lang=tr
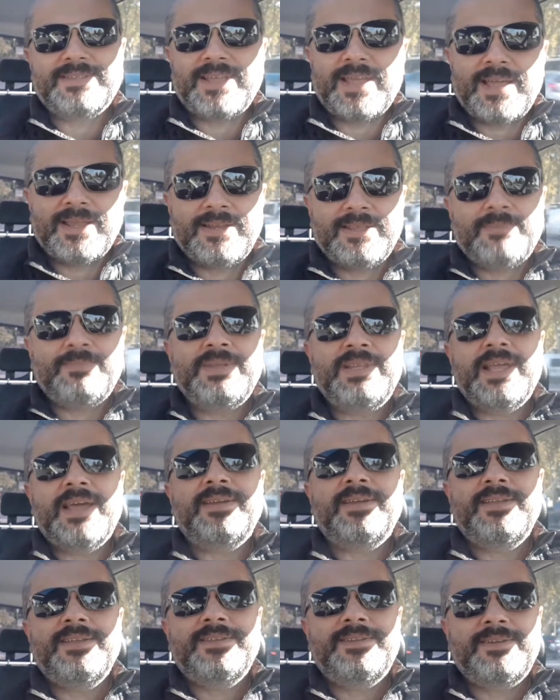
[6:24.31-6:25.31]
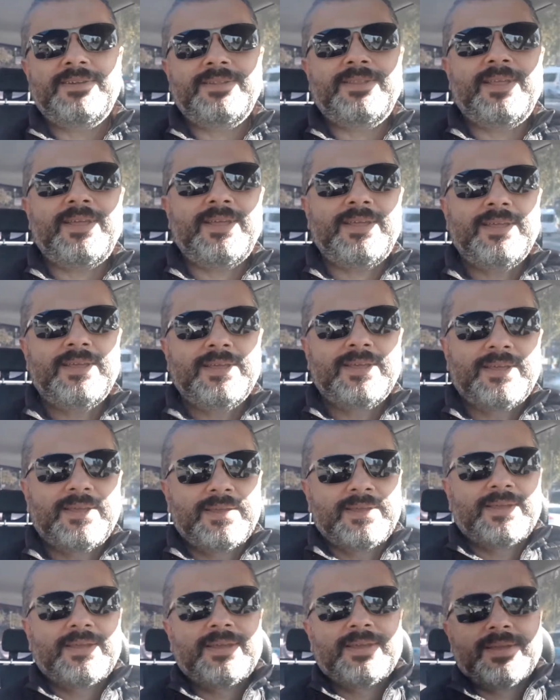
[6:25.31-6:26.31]
Yani bilen ayırır da
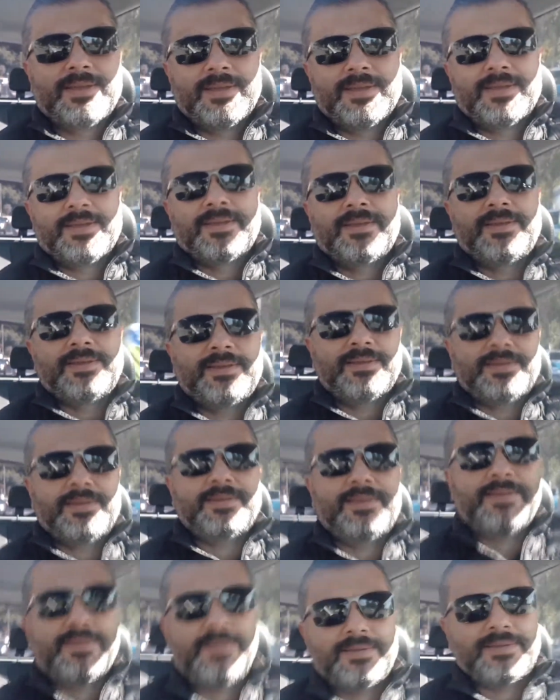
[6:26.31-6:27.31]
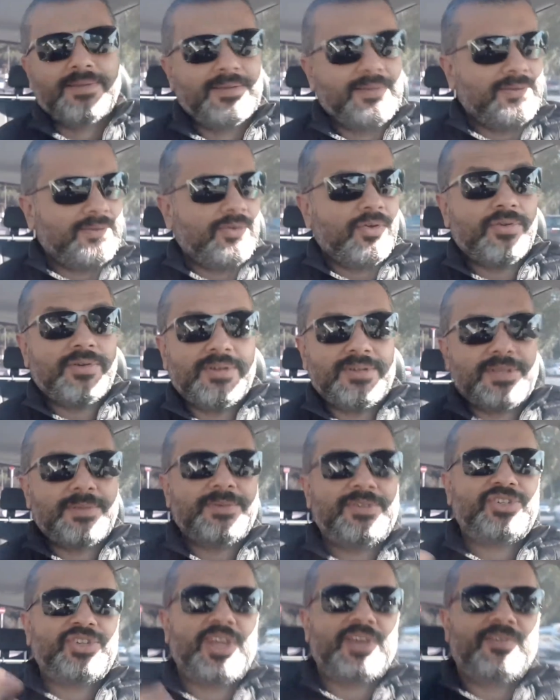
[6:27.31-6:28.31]
e, öyle de bir
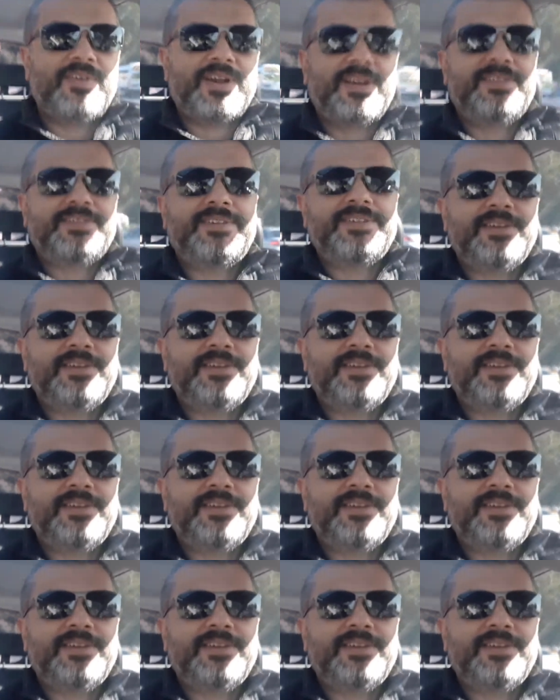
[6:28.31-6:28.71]
şey vardır,